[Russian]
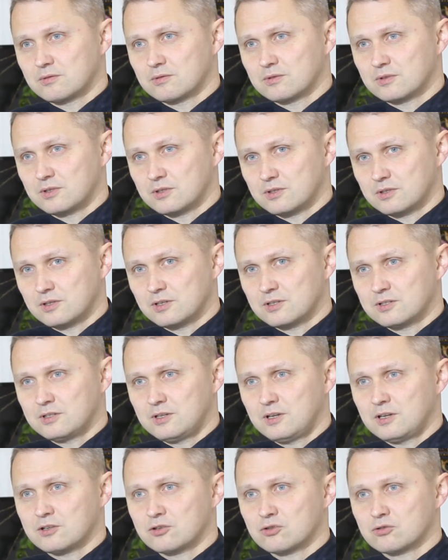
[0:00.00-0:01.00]
где-то так
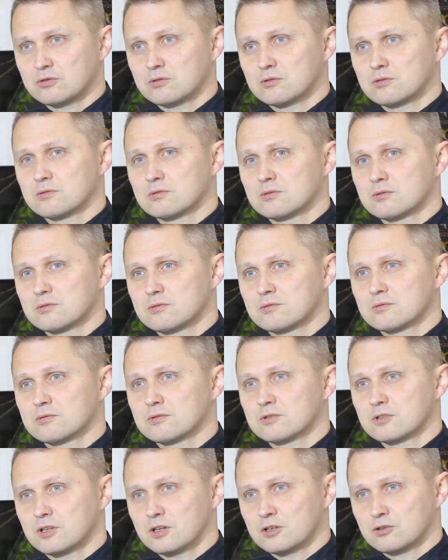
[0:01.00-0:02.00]
знаешь, что
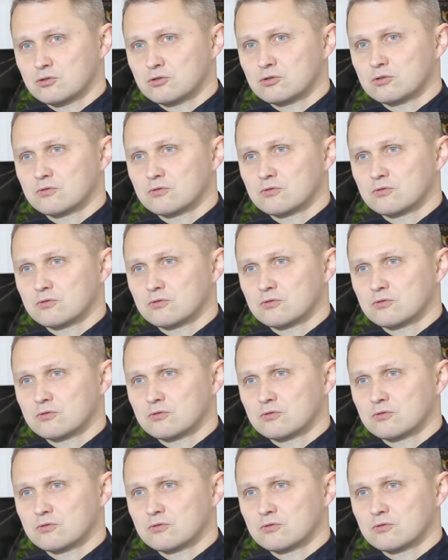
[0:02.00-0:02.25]
скажут,